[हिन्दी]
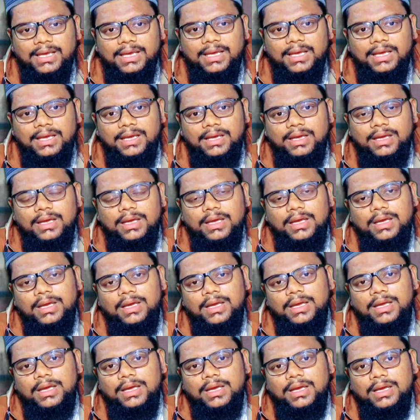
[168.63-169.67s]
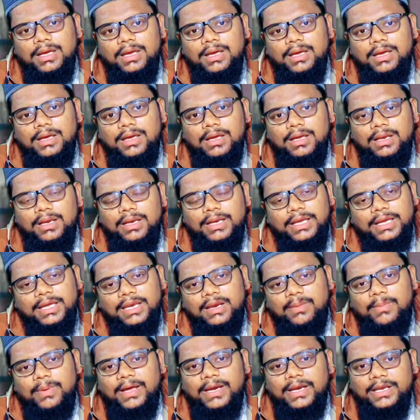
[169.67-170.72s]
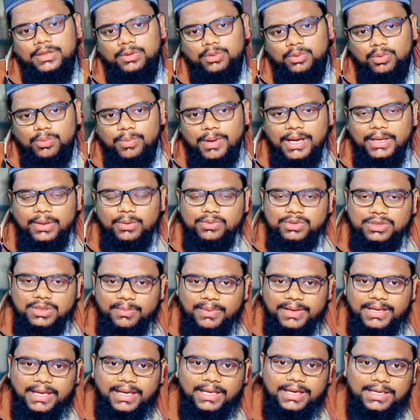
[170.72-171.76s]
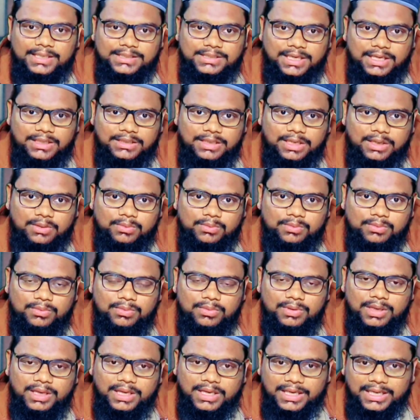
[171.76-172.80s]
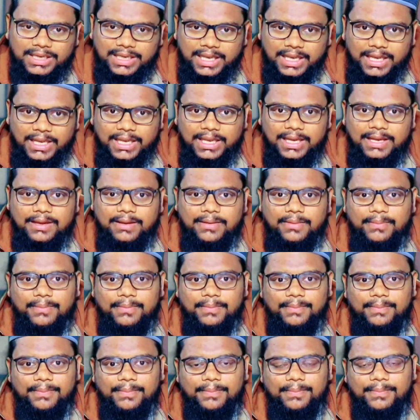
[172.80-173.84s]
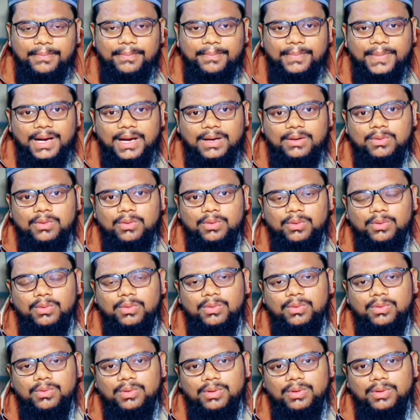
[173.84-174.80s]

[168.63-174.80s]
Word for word: हैं लेकिन हमारे हिंदू भाइयों से मैं कहना चाहता हूँ कि एक माँ को